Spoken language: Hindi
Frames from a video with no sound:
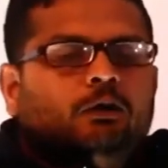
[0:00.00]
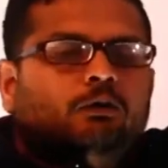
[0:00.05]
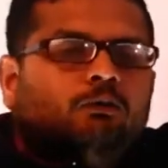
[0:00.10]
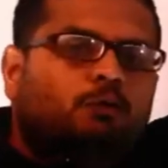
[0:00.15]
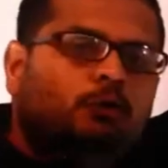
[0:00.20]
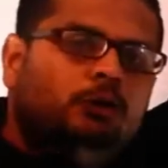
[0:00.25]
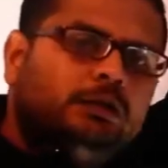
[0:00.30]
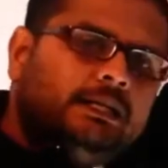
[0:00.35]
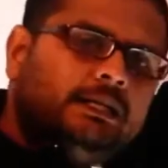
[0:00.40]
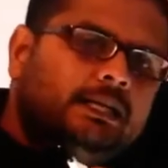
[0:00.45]

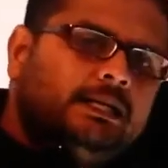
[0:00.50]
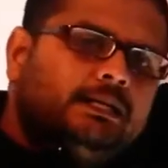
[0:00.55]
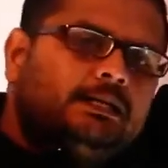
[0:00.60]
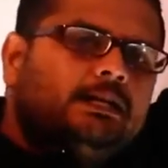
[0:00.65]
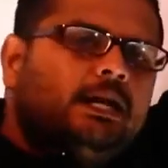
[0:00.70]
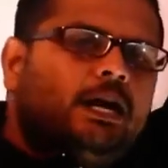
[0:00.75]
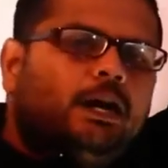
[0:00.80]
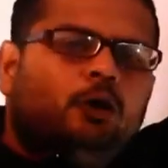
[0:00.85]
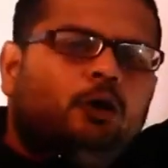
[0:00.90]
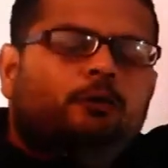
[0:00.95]
वो तीस
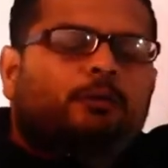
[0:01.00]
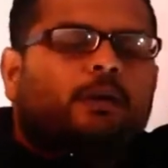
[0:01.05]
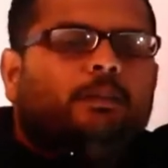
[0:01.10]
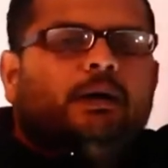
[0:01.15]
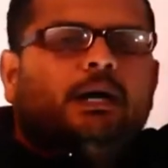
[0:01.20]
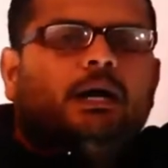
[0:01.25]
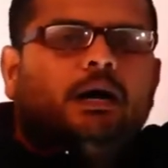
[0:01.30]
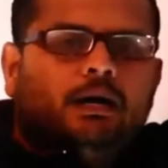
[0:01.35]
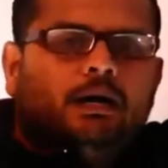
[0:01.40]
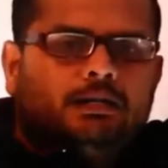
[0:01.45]
लाख रुपए
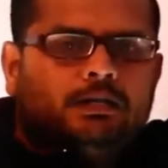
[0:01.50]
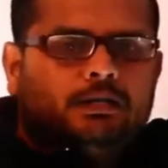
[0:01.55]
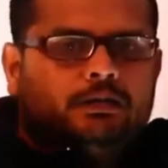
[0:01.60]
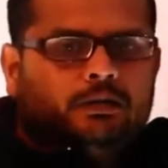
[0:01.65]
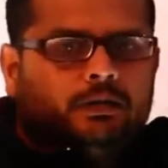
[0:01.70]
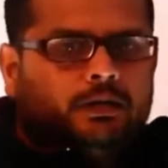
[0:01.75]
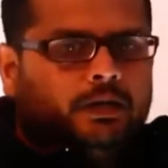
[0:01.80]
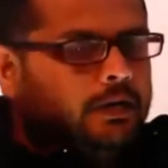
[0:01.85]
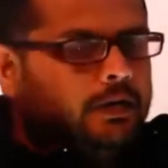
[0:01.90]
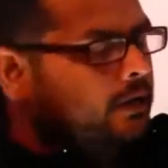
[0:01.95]
मैं कहाँ से
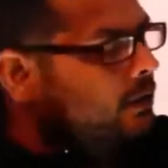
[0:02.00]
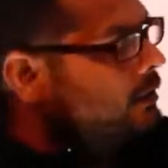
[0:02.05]
जनरेट